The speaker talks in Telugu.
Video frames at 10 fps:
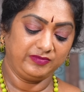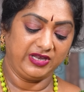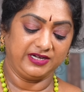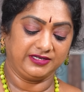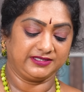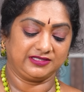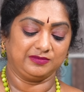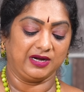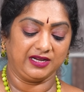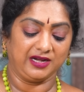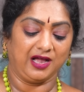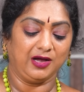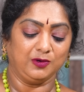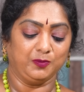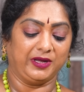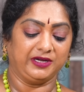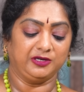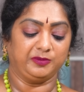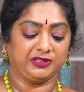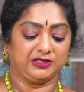మీ ఇంట్రెస్ట్ని బట్టి నాకు
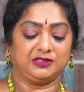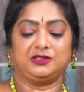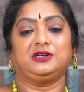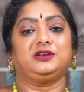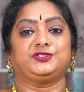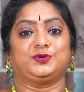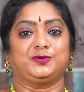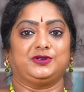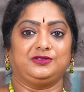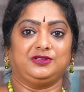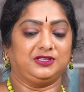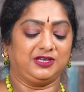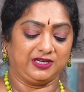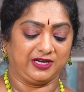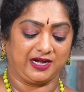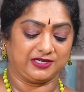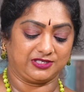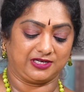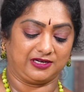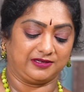పన్నీర్ పెద్దగా ఇష్టం ఉండదు అందుకని నేను యాడ్
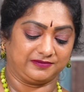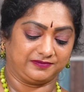చేయట్లేదు